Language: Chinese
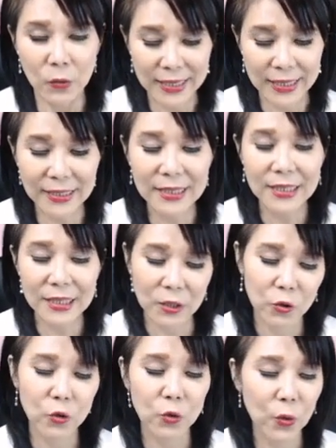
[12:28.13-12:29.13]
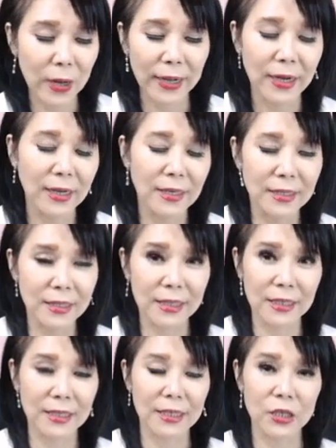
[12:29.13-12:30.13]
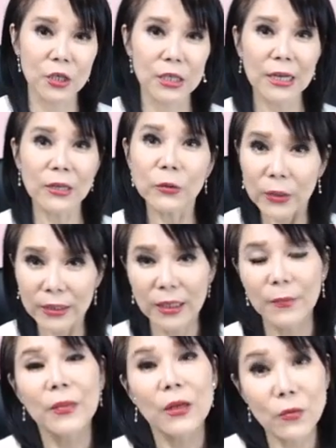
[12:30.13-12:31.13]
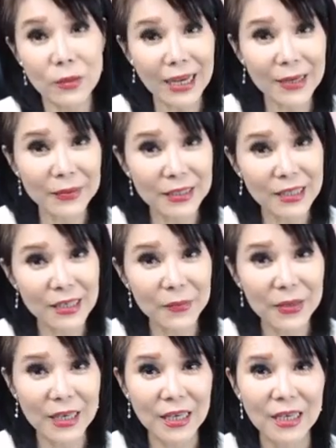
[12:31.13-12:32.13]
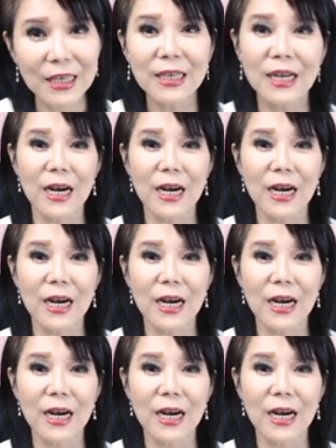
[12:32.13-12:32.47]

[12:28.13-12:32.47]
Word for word: 我相信这个区块啊，这个也是相对的，股价也比较亲民。